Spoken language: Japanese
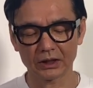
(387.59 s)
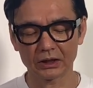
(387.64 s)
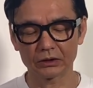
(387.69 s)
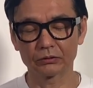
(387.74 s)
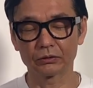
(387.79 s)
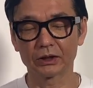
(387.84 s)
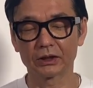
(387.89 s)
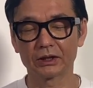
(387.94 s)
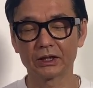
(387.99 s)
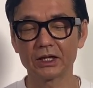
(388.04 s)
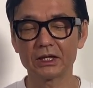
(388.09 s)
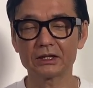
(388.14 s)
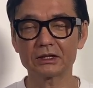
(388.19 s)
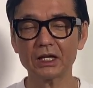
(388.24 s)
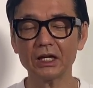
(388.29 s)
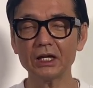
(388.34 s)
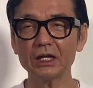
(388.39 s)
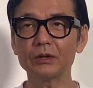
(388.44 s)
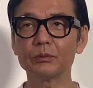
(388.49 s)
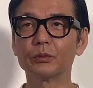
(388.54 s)
あとね、
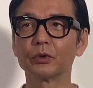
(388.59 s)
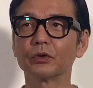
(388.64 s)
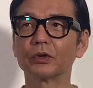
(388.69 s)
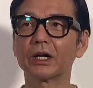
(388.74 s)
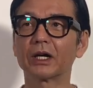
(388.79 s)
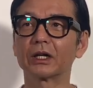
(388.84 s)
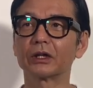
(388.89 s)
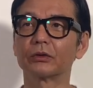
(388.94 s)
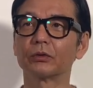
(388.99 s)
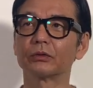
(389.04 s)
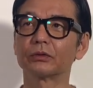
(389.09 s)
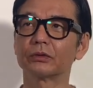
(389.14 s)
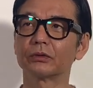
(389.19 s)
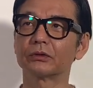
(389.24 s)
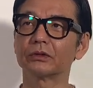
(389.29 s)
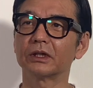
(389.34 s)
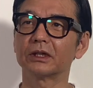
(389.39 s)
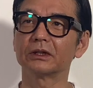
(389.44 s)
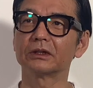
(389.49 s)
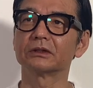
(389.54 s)
デザインもなんか独
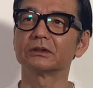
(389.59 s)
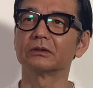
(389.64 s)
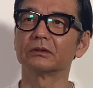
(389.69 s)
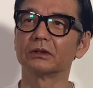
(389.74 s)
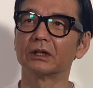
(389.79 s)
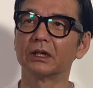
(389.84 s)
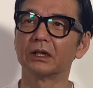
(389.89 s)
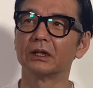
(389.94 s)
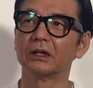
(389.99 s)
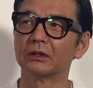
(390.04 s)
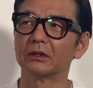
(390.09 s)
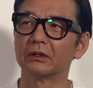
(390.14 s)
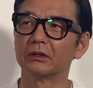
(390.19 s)
特なんですよね。